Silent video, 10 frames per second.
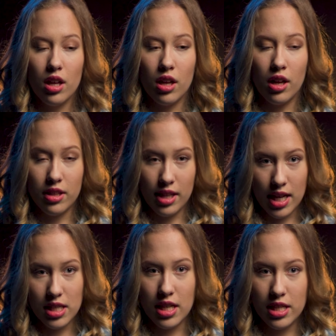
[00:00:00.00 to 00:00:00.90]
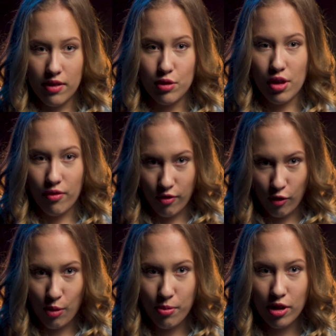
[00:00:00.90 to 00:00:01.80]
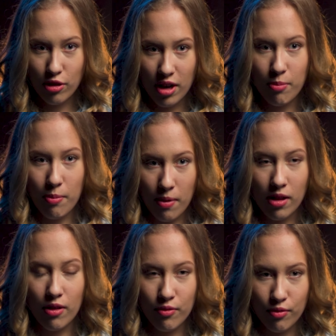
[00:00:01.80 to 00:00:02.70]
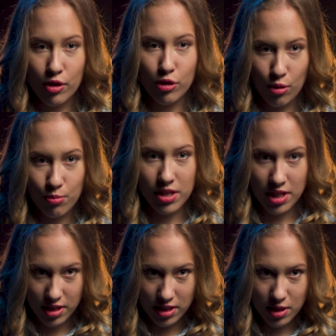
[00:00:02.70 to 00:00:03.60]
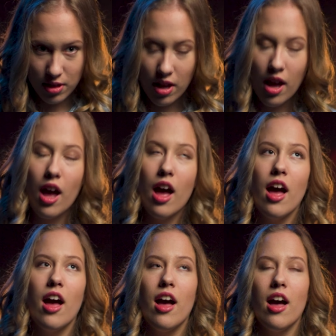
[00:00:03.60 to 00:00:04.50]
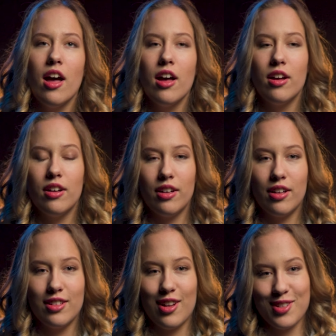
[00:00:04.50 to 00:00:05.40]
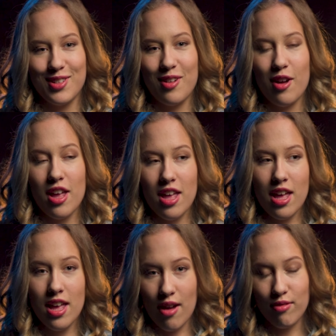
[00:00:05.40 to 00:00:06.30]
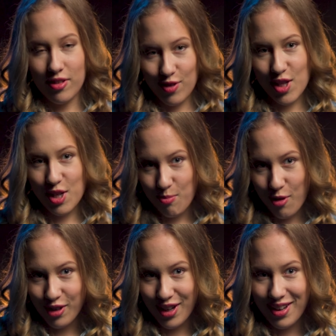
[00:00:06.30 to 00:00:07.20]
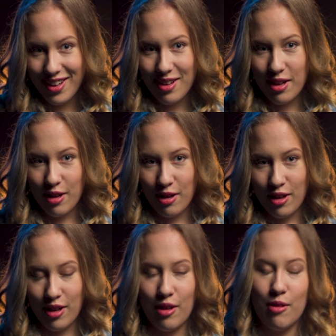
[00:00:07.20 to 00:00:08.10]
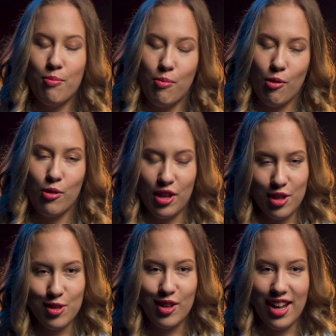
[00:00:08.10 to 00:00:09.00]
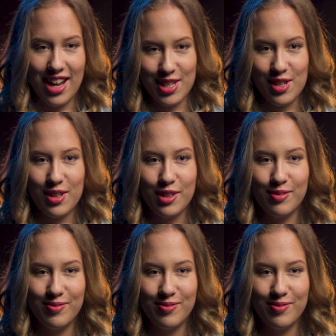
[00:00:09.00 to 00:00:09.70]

Э, третья девочка в Европе, которая попала в топ-10. Э, так что и я в латвийской сборной э, по теннису на колясках.